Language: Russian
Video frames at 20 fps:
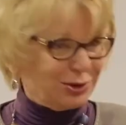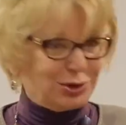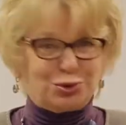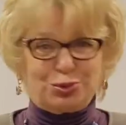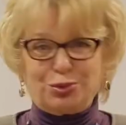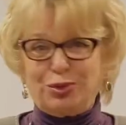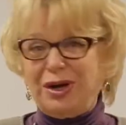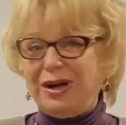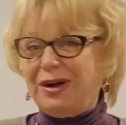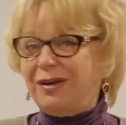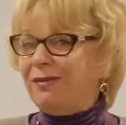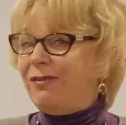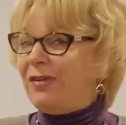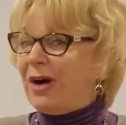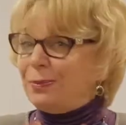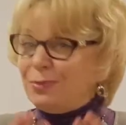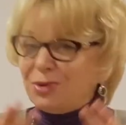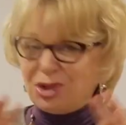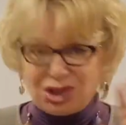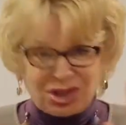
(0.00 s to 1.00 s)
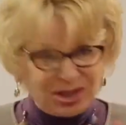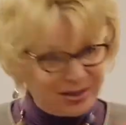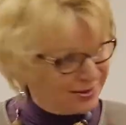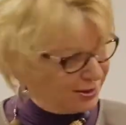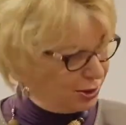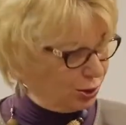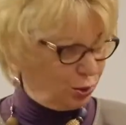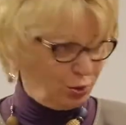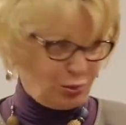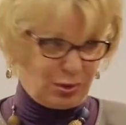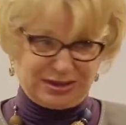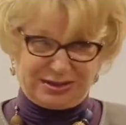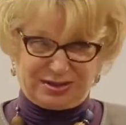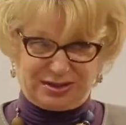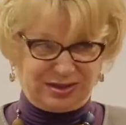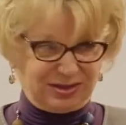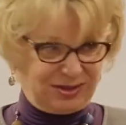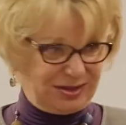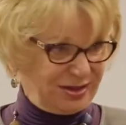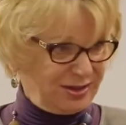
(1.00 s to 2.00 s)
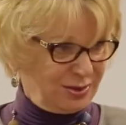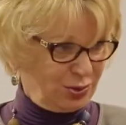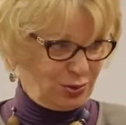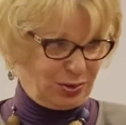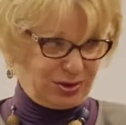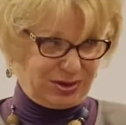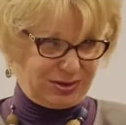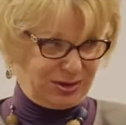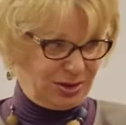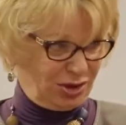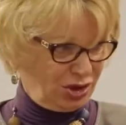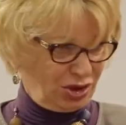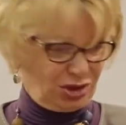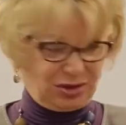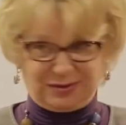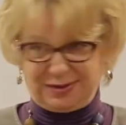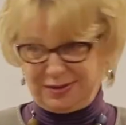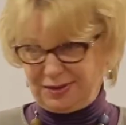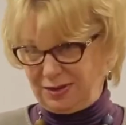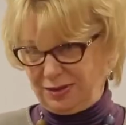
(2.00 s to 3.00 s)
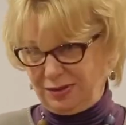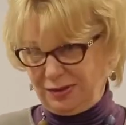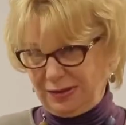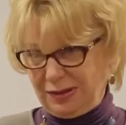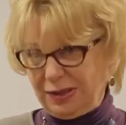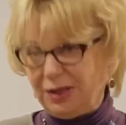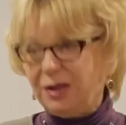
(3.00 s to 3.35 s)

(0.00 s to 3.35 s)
что вообще ситуация сразу разрешится.